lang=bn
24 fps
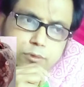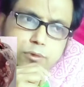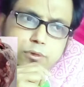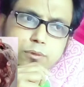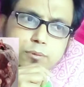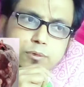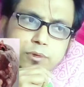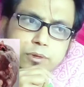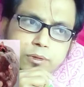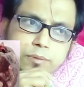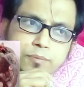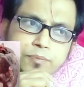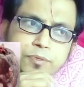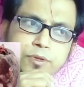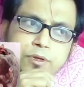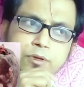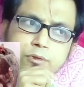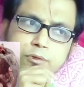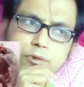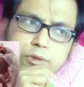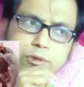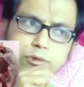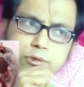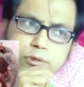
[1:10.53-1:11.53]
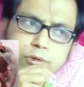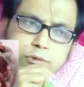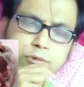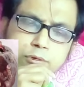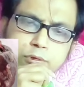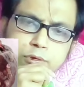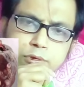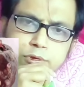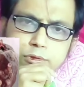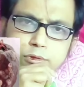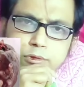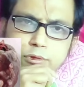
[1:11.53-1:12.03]
করবো না তো একটু একটু
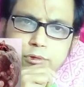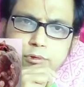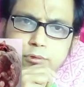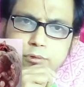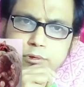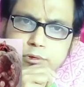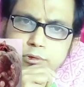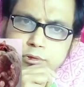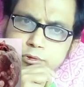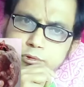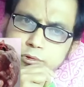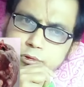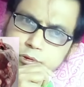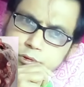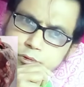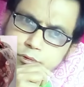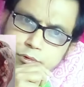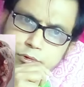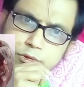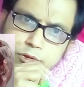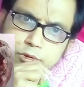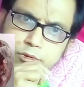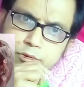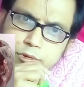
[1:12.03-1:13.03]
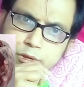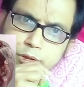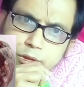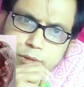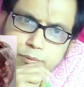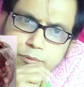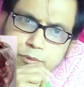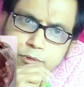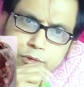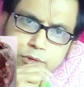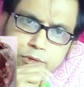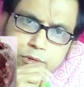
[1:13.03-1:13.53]
করে শরীরে কিন্তু শরীরের কন্ডিশন খারাপ
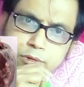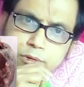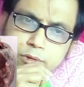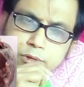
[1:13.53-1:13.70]
করতেছে